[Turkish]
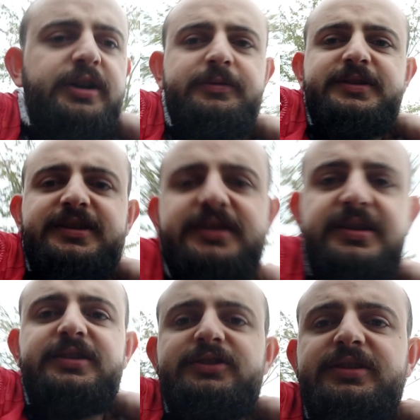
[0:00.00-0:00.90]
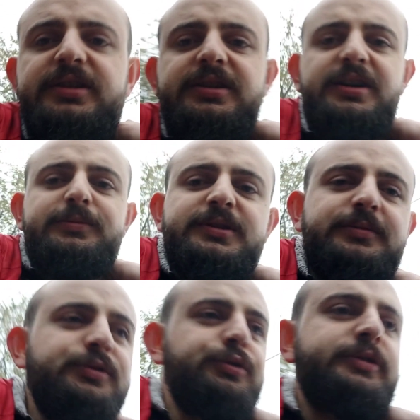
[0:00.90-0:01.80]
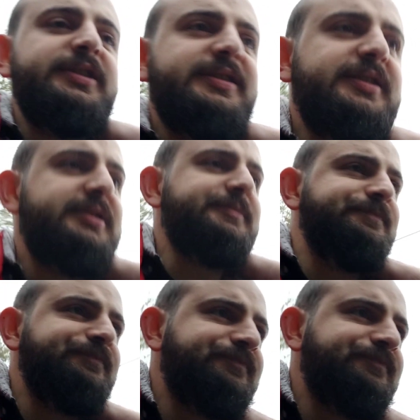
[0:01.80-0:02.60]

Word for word: Evet arkadaşlar ablamın oraya geldim.